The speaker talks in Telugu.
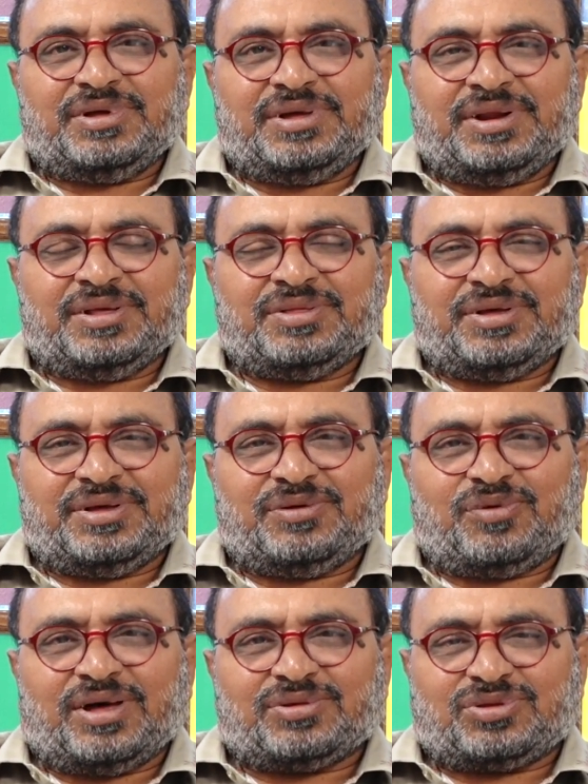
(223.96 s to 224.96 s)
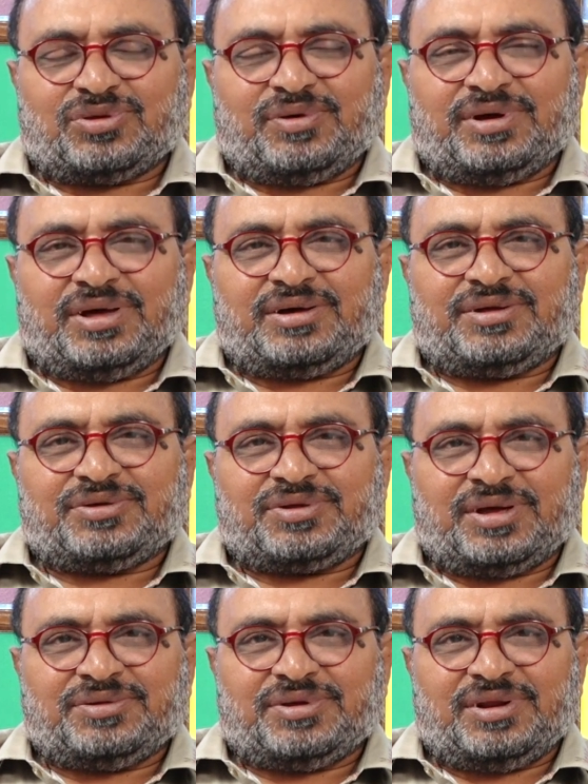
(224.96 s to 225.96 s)
ఈయనది వాస్తవంగా
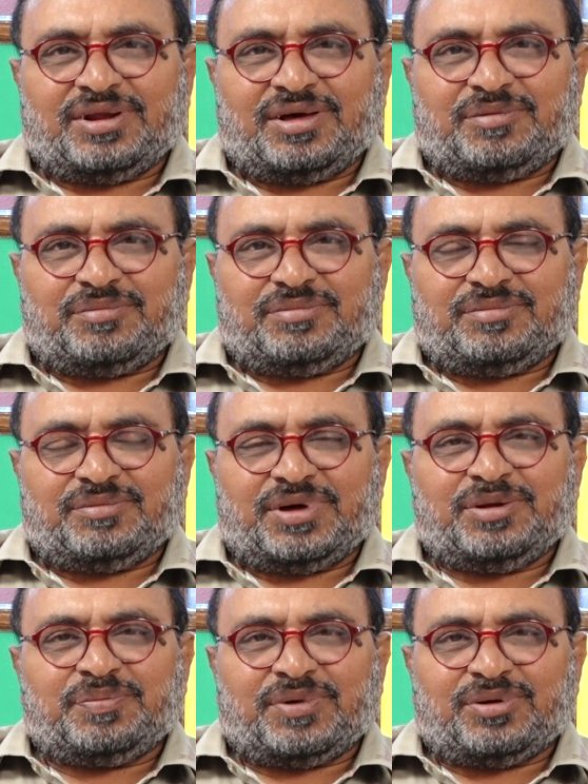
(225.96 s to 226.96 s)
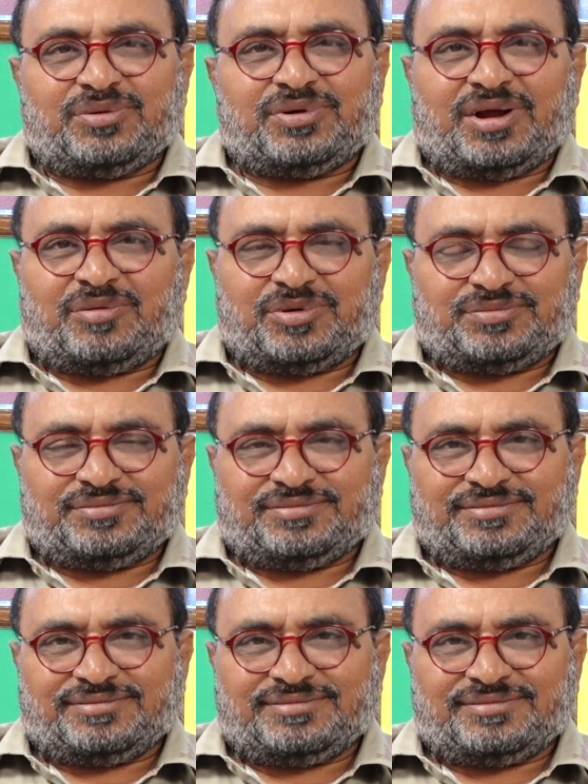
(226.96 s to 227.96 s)
కృష్ణా జిల్లా బల్లిపర్రు గ్రామం
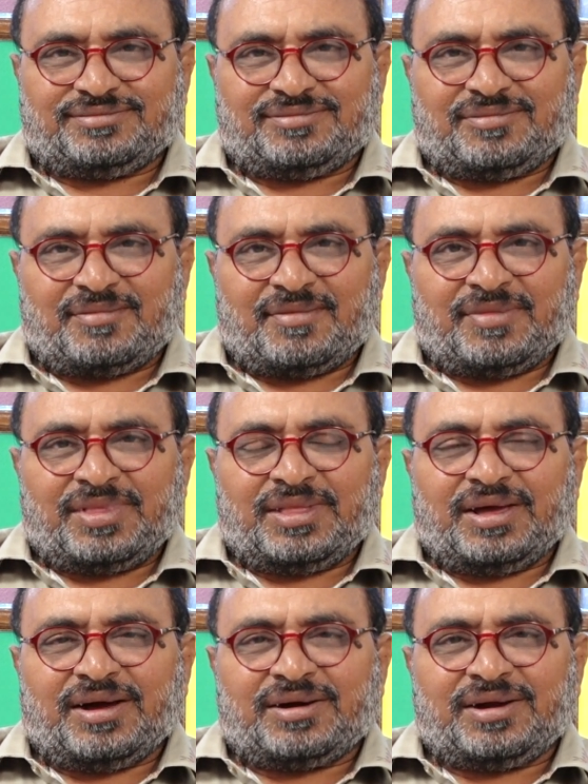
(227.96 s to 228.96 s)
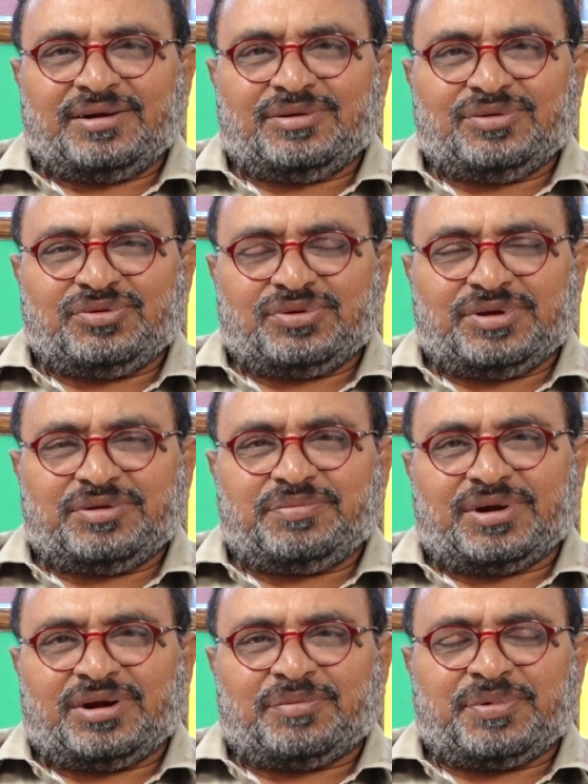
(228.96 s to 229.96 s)
అక్కడి నుంచి
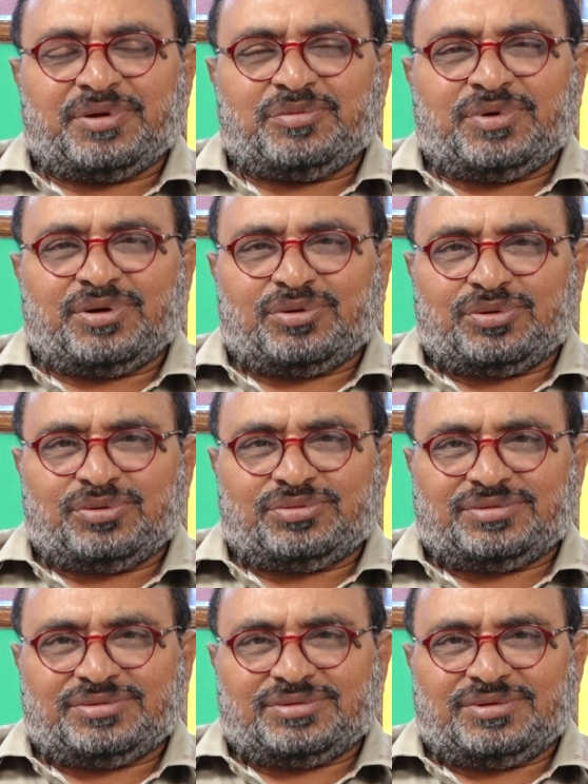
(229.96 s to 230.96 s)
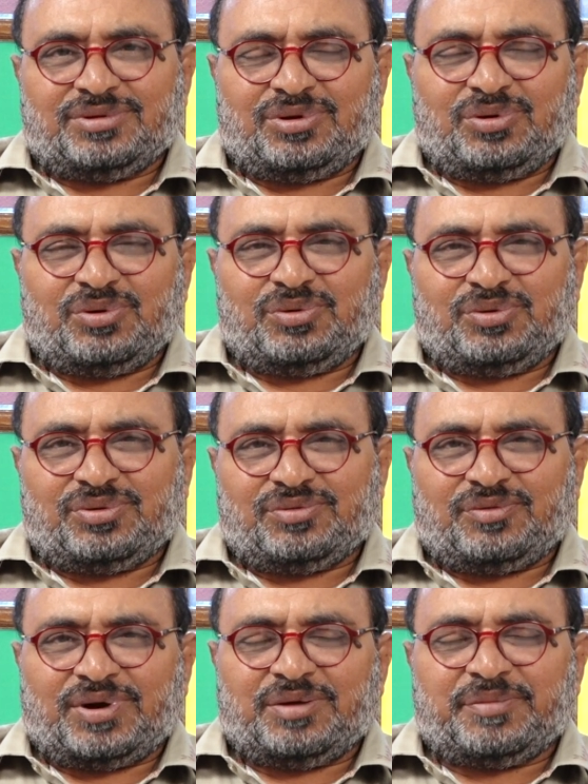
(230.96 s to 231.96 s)
బట్ల పెనుమర్రులో
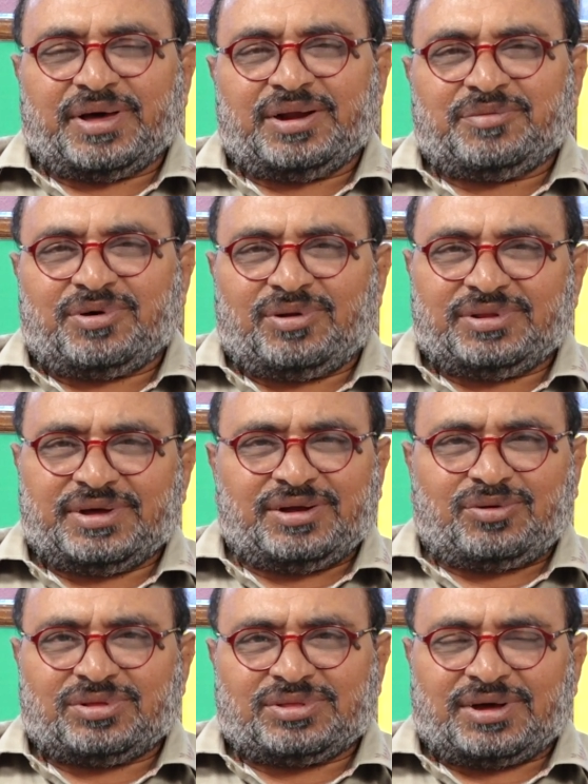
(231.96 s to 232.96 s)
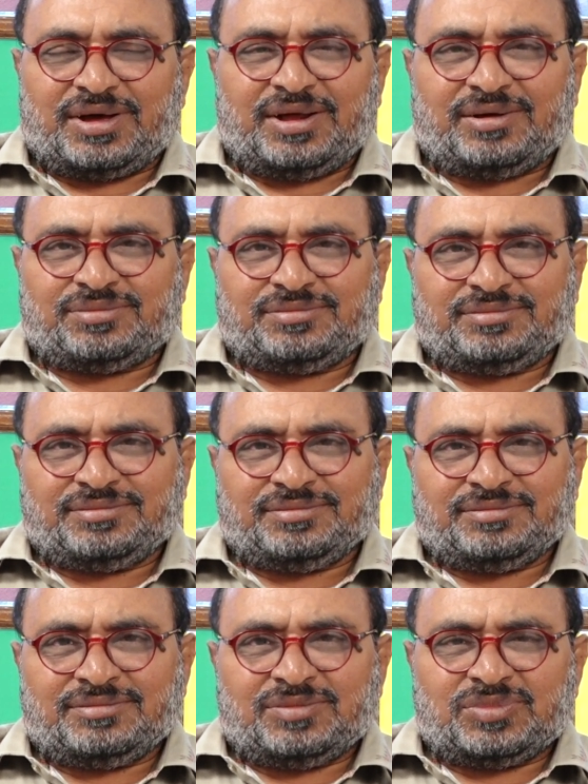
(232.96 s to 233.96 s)
వాళ్ళ మేనమామల దగ్గర కొంతకాలం
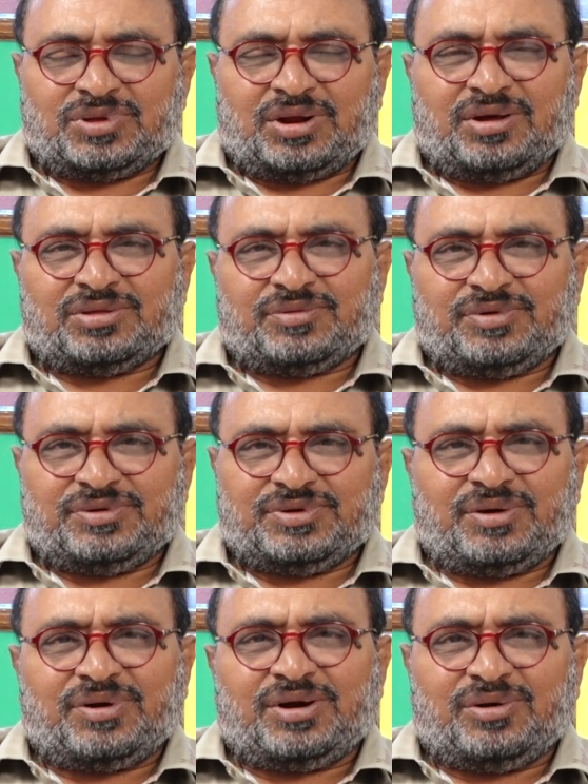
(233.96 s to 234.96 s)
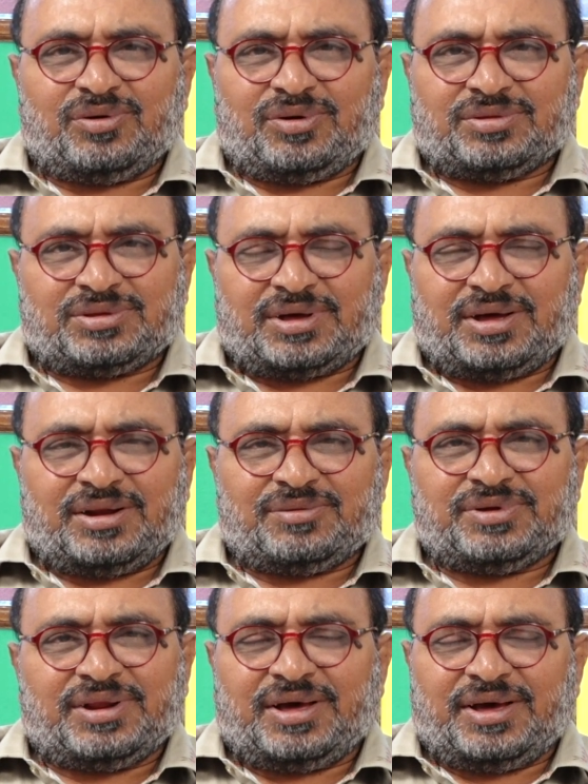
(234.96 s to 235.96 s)
తర్వాత విజయవాడలో కొంతకాలం
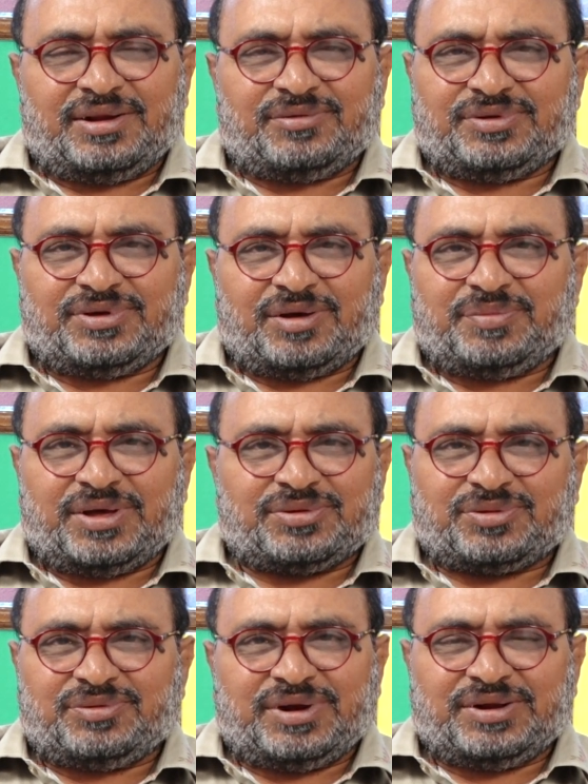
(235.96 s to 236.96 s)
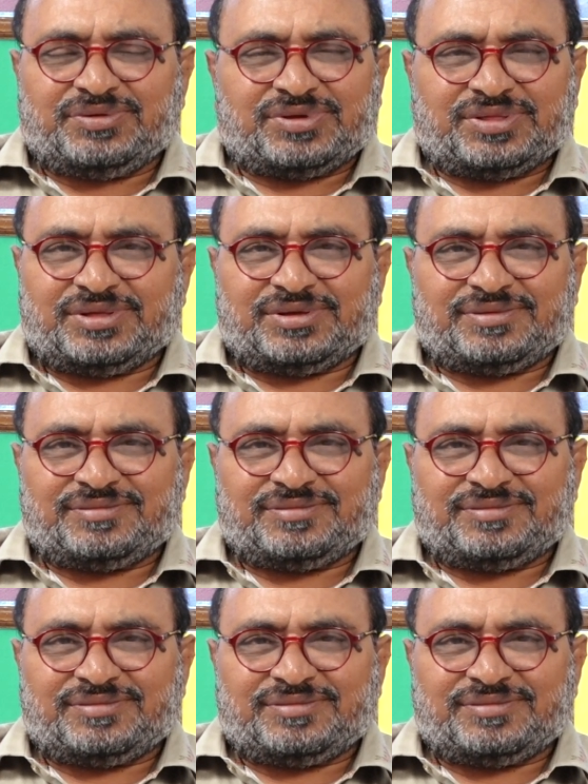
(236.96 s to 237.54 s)
ఇలా ఆయన విద్యాభ్యాసం నడిచింది